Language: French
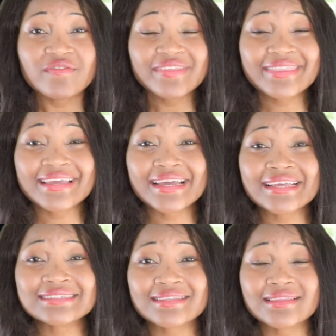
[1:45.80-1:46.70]
faites
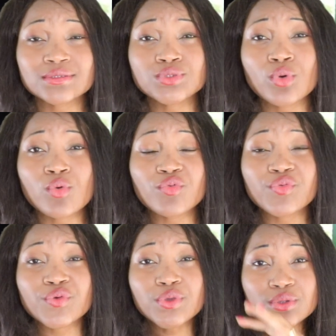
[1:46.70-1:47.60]
très attention attention aux
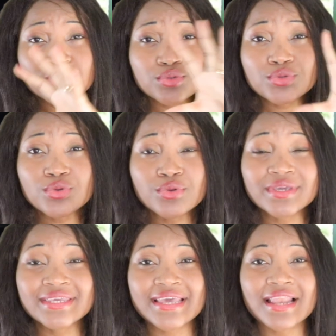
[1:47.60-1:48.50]
feuilles sur
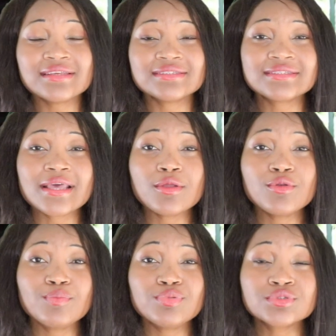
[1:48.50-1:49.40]
lequel c'est
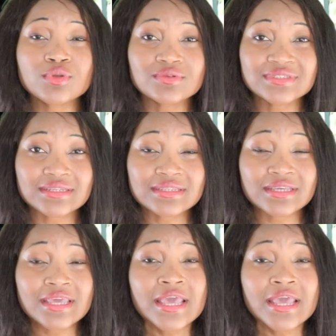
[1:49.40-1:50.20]
le plus concentré.